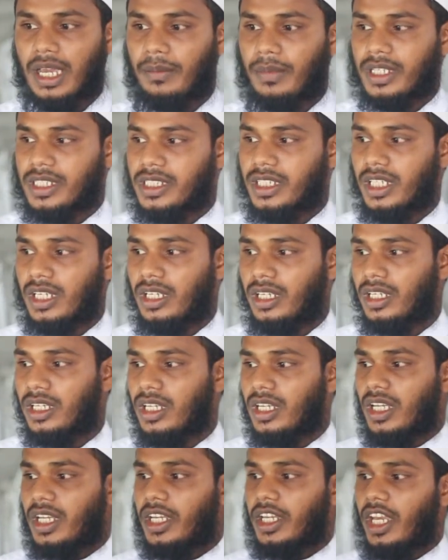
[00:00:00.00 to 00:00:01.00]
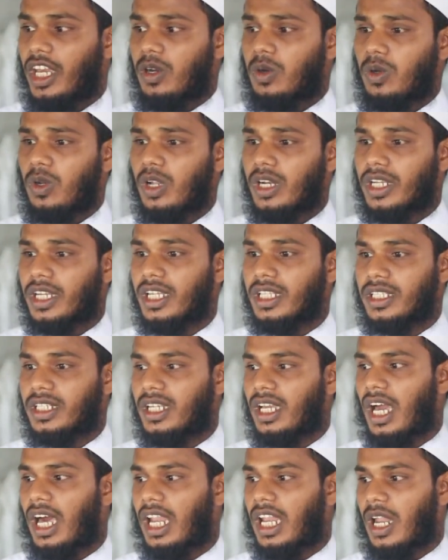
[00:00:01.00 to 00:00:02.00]
নাম আছে এগুলোর
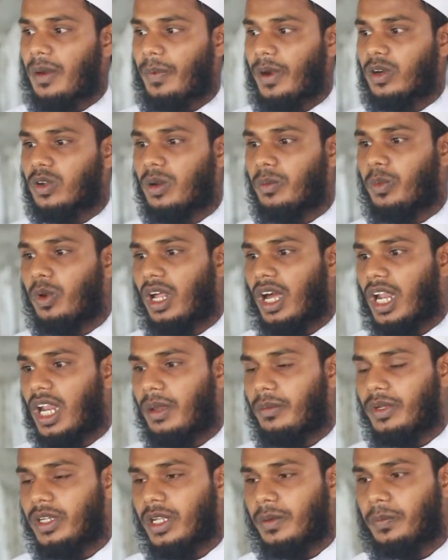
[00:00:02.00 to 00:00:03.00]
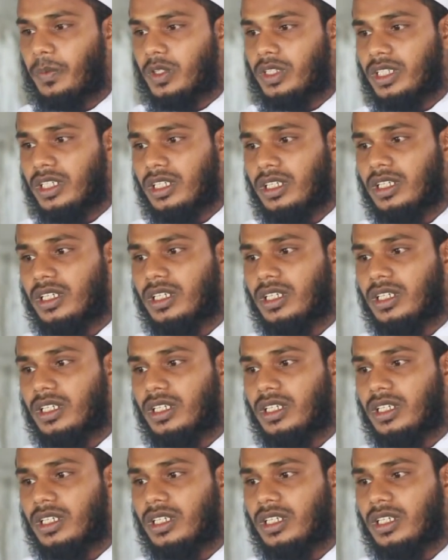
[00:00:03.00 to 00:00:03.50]
ক্ষেত্রে আল্লাপাক রব্বুল আলমিনের প্রতি